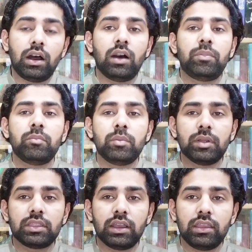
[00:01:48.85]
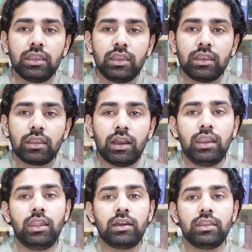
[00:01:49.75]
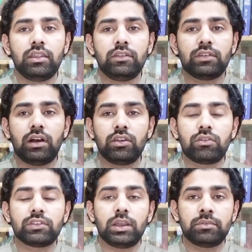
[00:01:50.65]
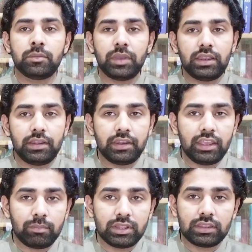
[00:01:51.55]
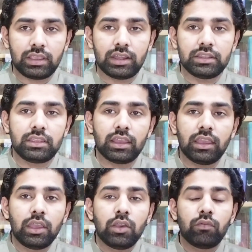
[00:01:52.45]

आप हमें बताएं कि अल्लाह ने इंसान को सबसे पहली नेमत क्या दी है